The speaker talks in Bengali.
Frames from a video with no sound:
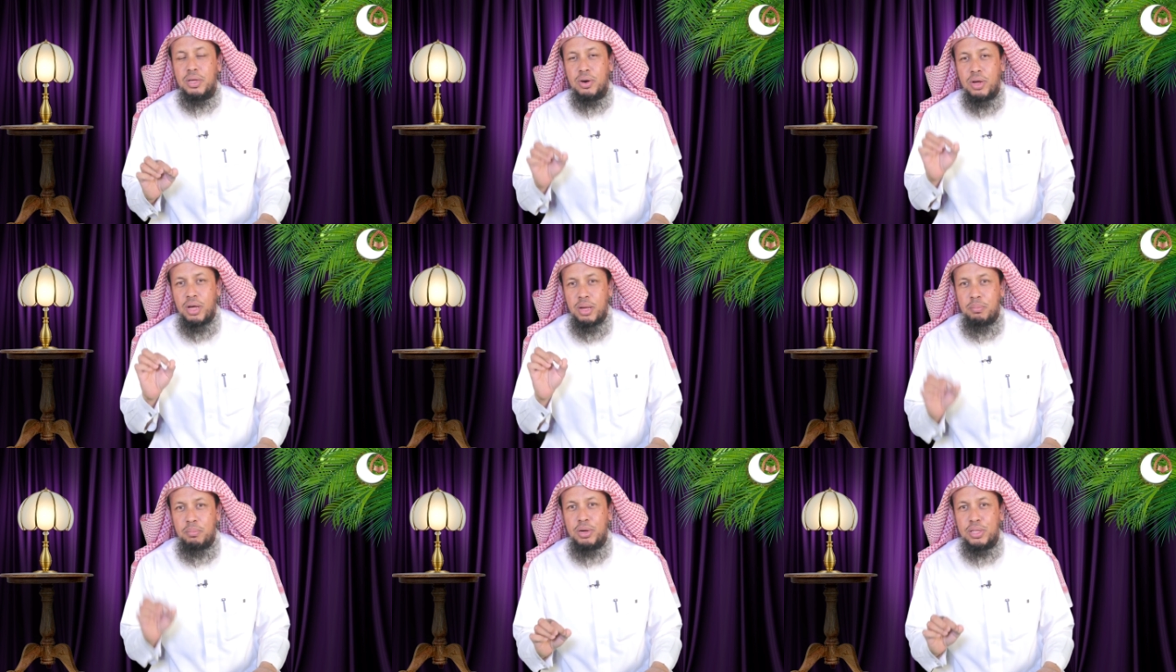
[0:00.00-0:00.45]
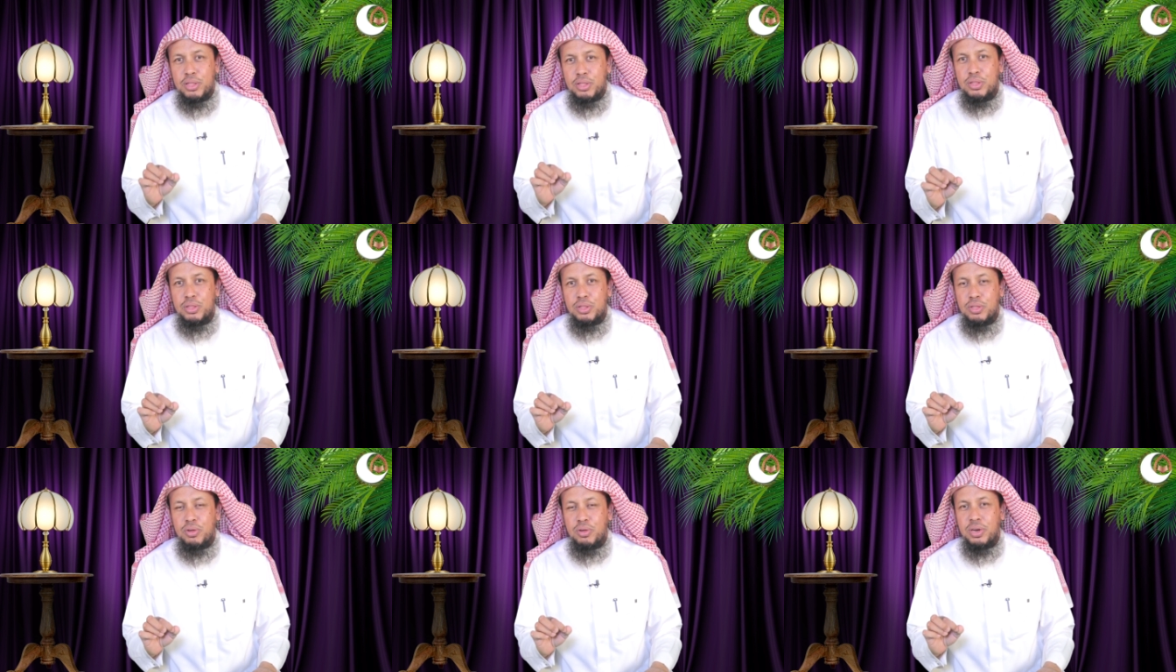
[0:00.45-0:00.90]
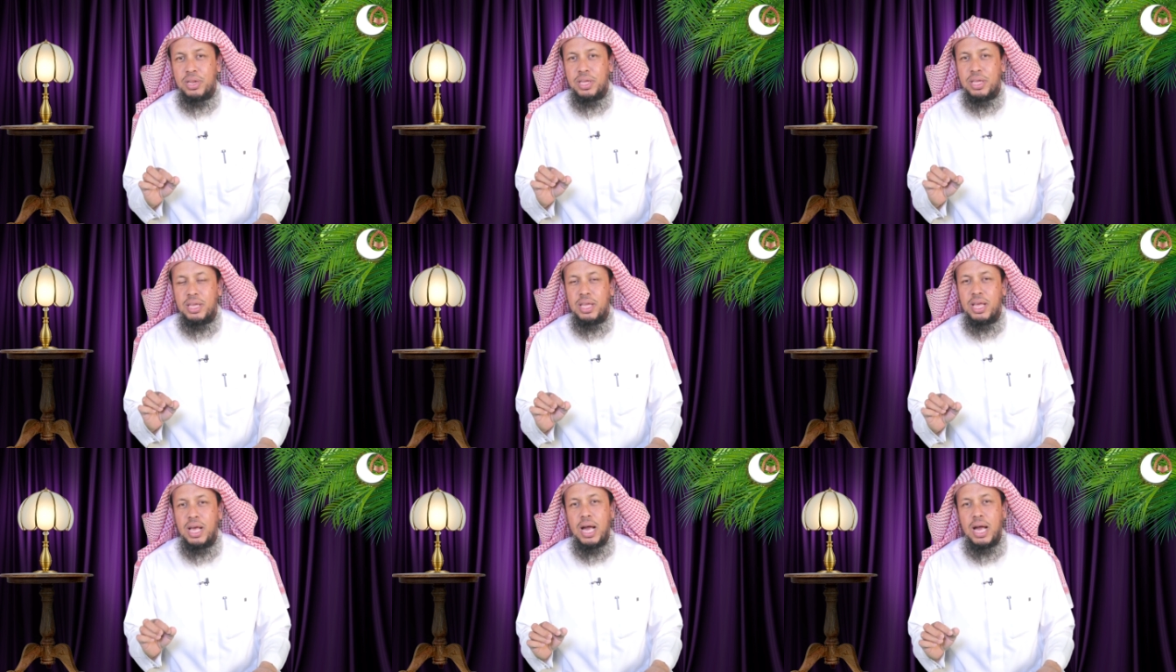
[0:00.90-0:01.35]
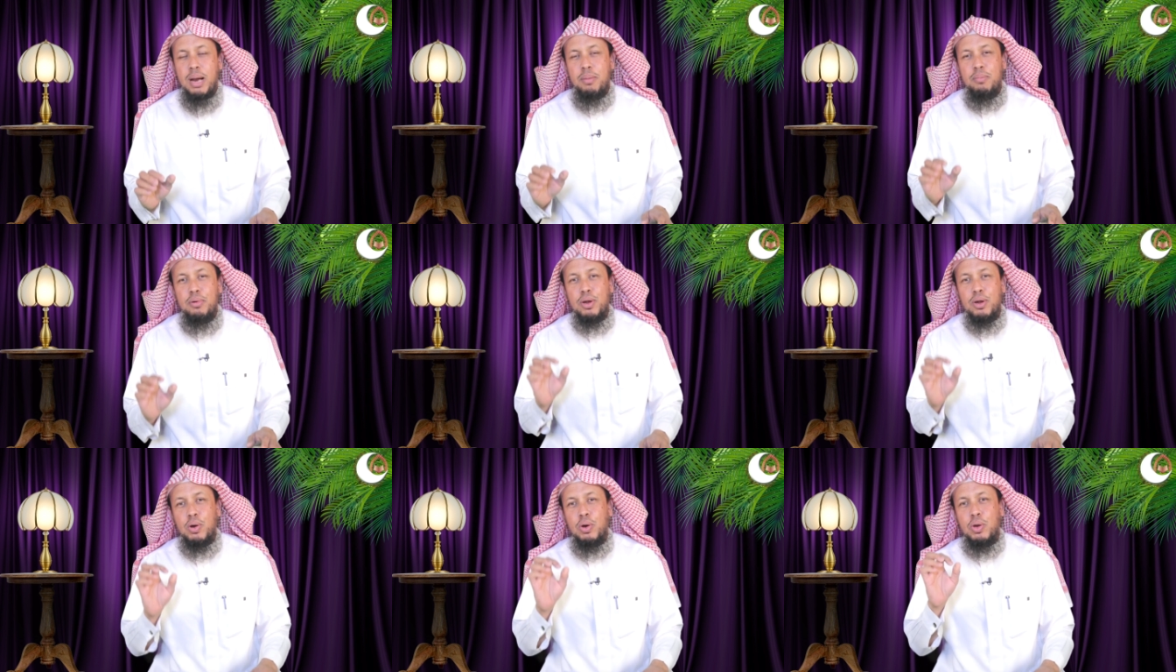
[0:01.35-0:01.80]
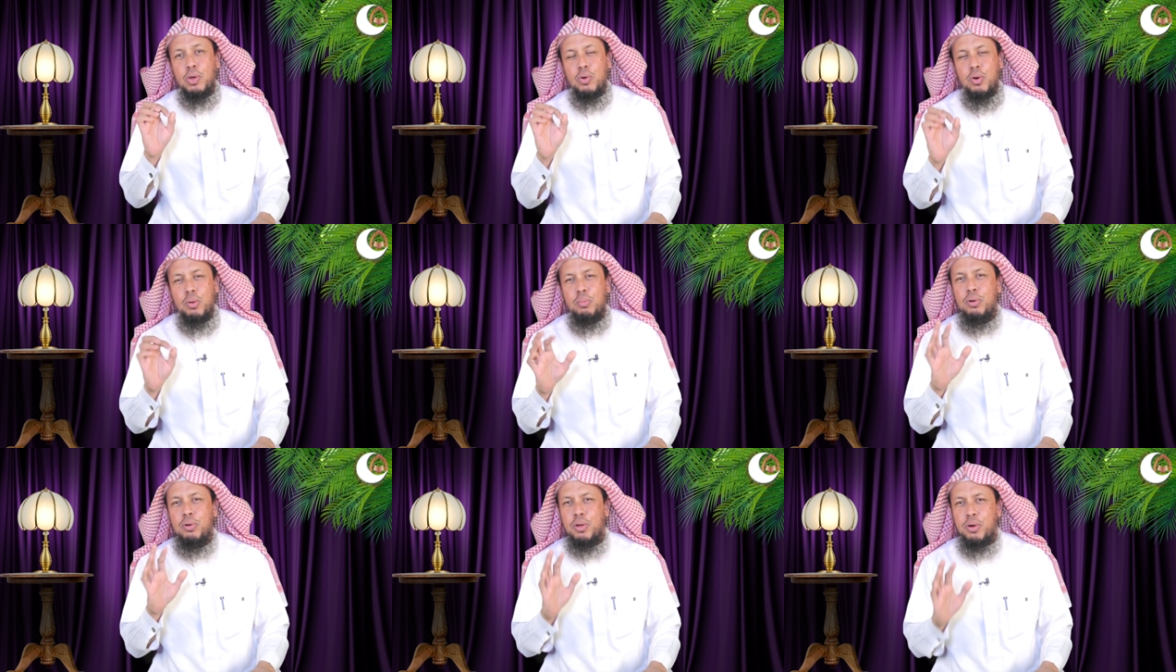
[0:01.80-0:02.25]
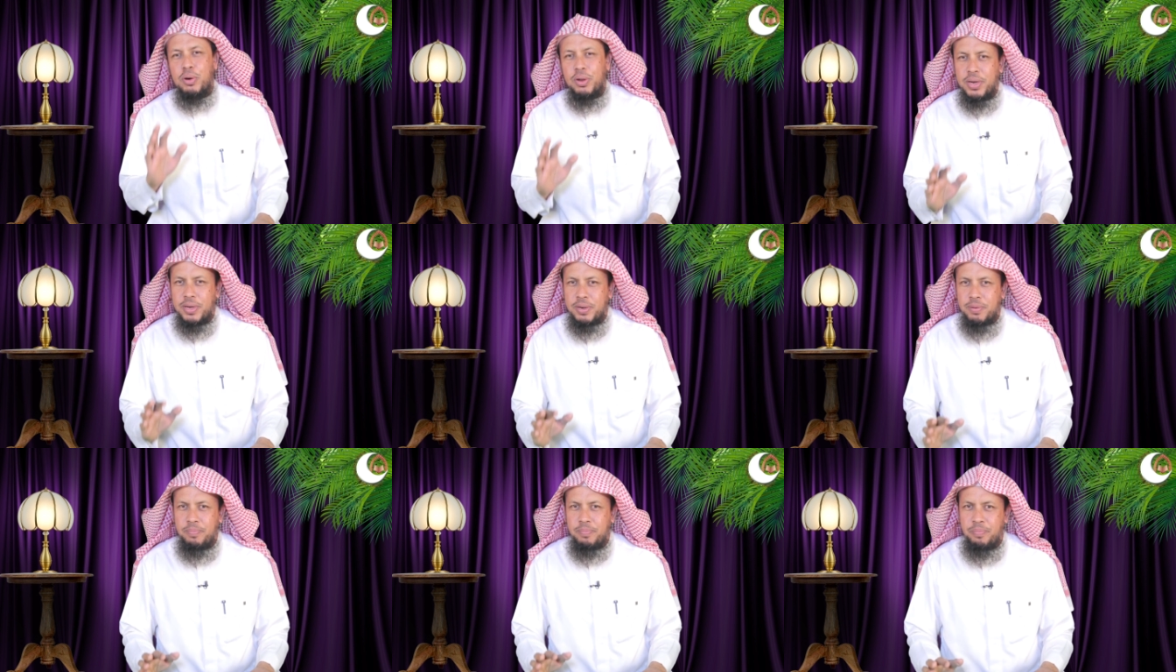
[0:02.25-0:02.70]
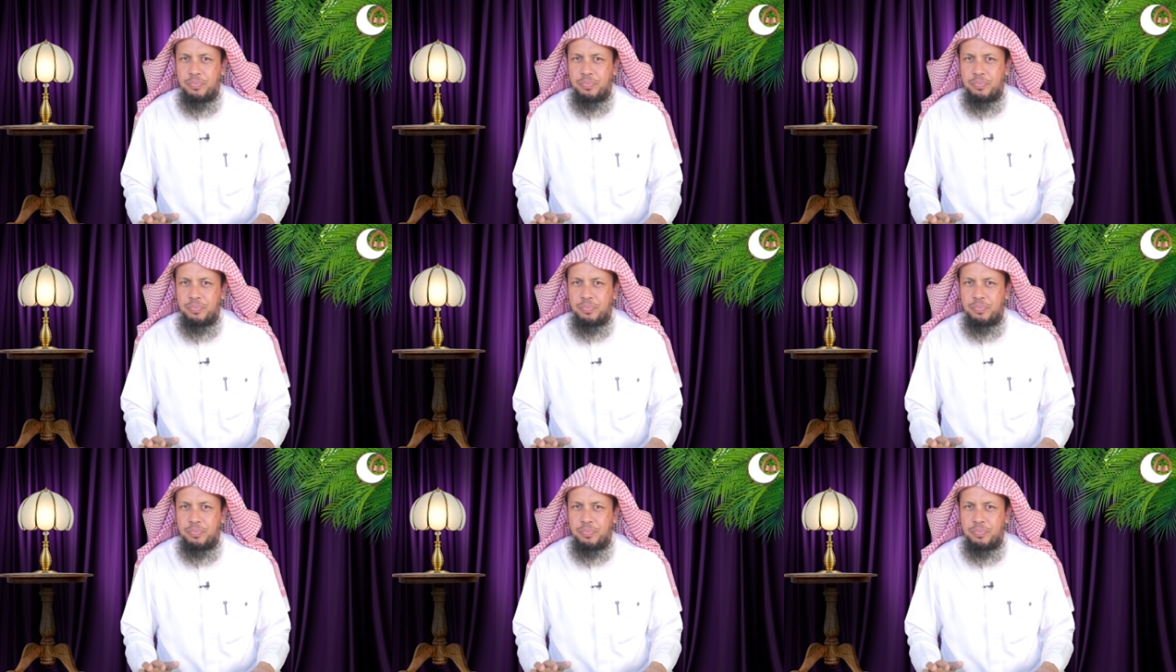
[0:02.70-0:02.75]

রহমত করে আমলগুলি কবুল করেন